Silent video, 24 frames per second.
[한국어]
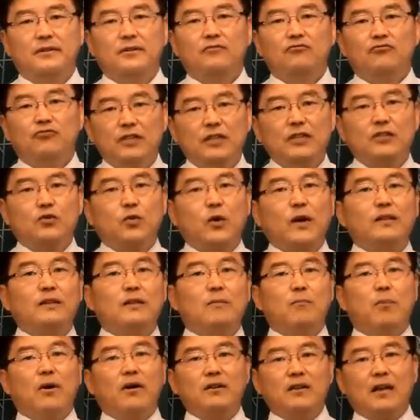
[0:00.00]
운이 돌았는데
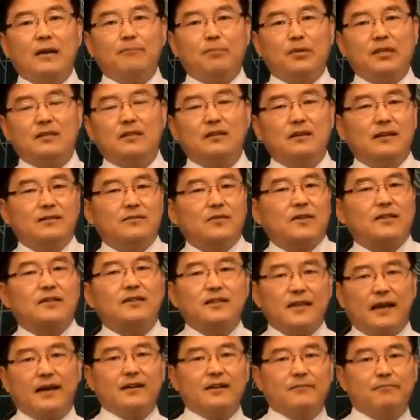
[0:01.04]
뭔가 빚을 내서
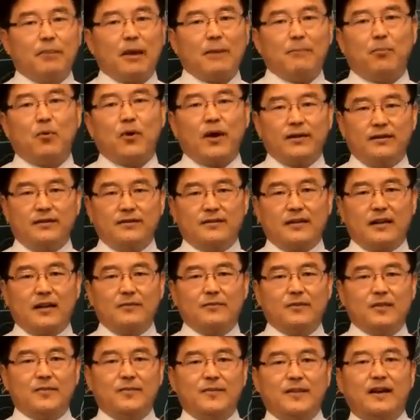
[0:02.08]
크게 하는 배포가 있는 사람이
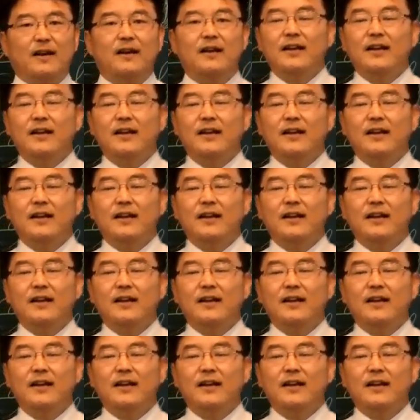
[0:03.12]
있습니다.